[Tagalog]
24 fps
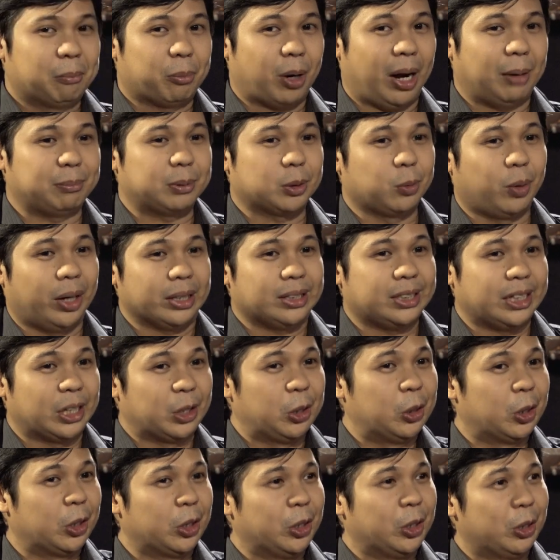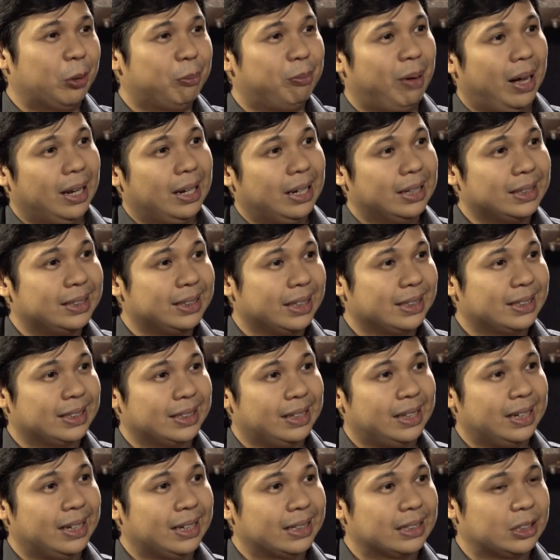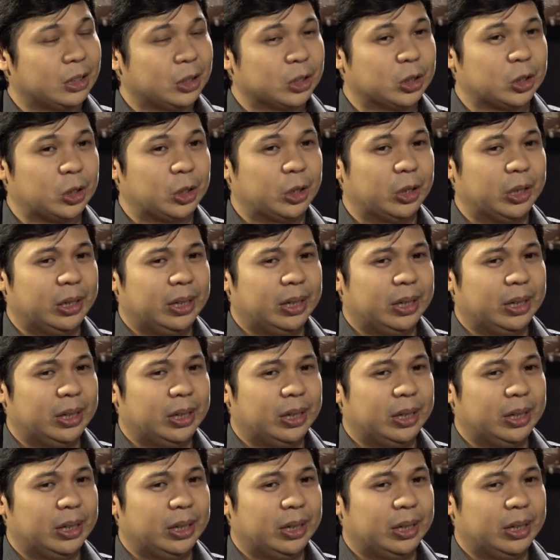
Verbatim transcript: perhaps watching Goyo balances this. No? So,